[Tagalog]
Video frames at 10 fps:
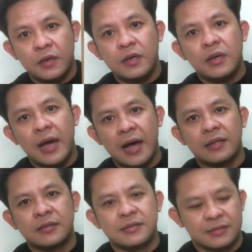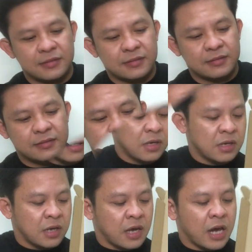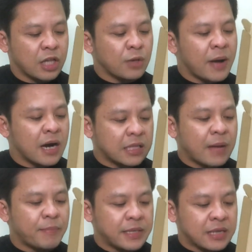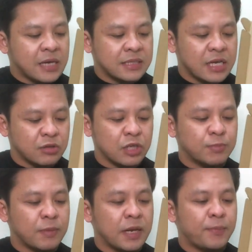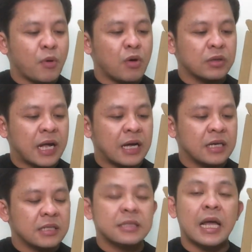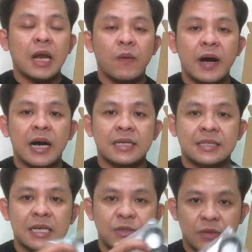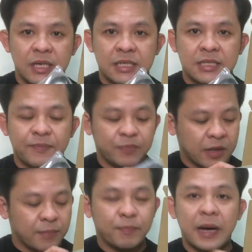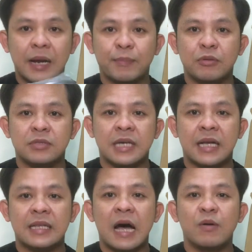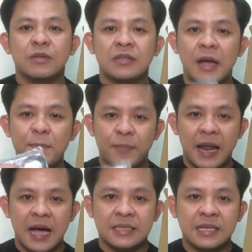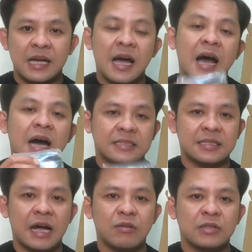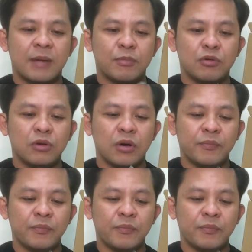Yan. Ito mga katambikes, accessories. Bumili po ako ng dalawang accessories para po sa Down Dab Plus at sa Down Dab 1.